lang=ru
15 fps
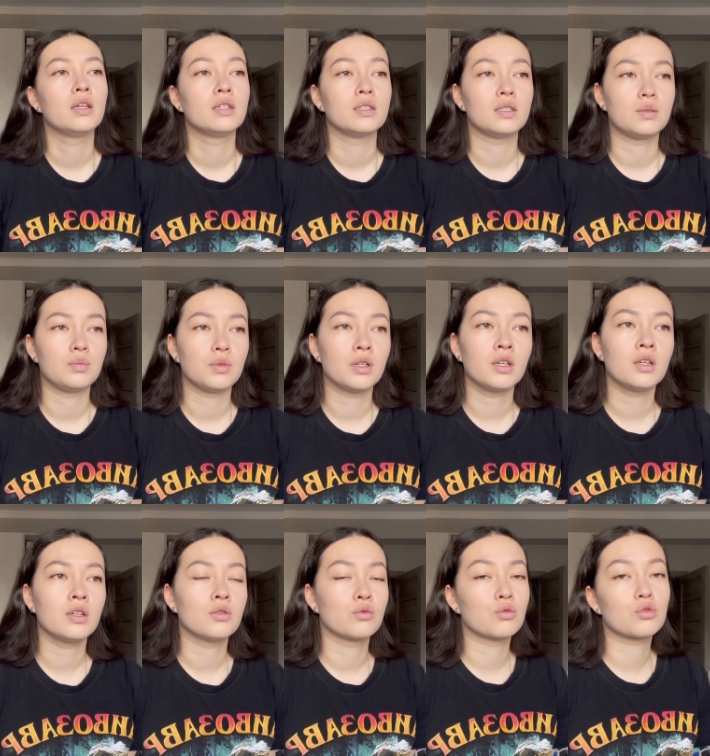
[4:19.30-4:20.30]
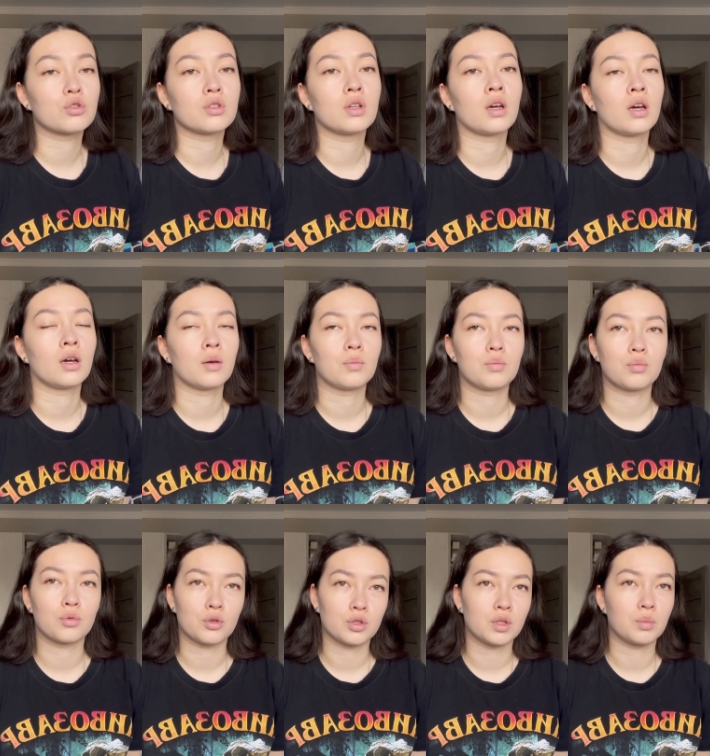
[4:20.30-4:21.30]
тебе нужно просто